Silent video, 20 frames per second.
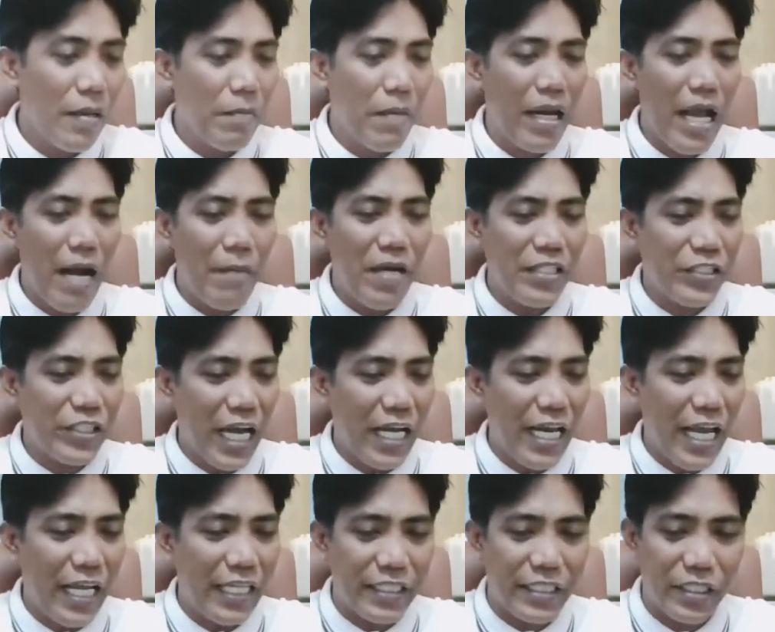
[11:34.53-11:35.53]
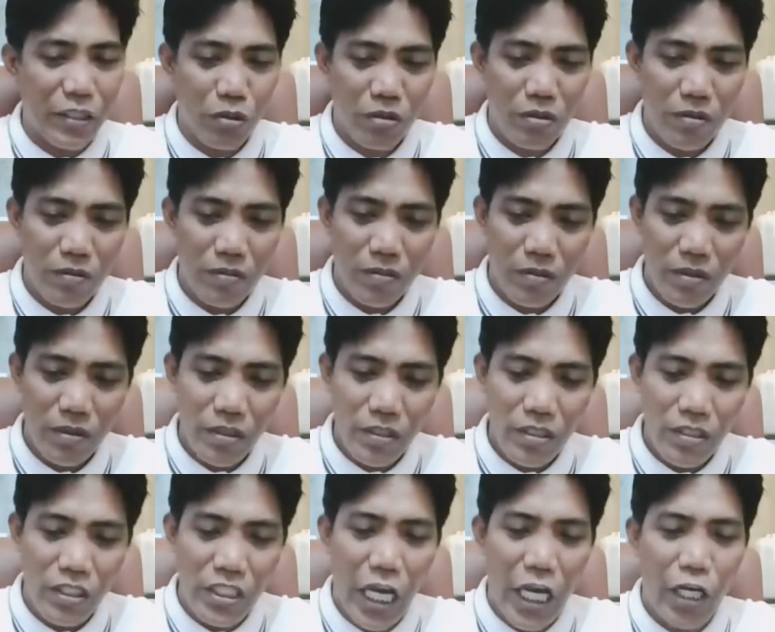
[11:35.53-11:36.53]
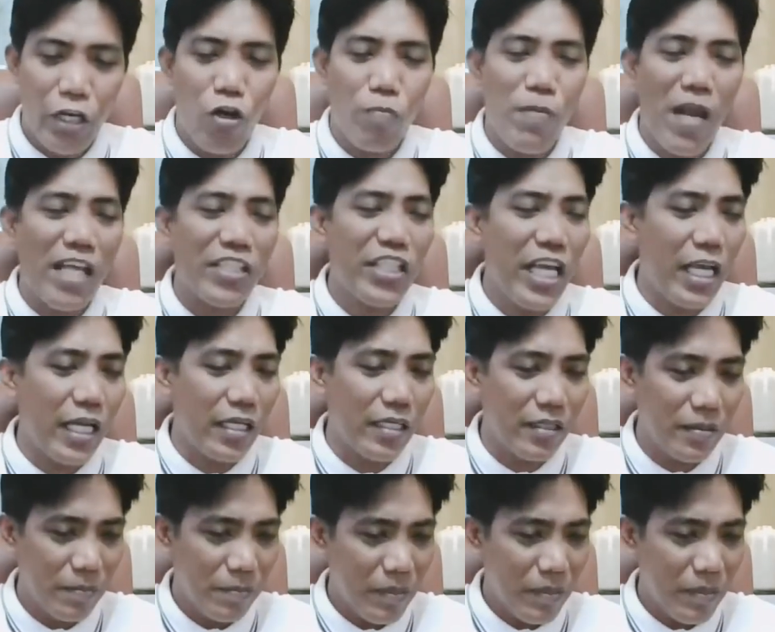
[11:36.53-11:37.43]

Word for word: Mayaman Challenge, Share Your Blessing,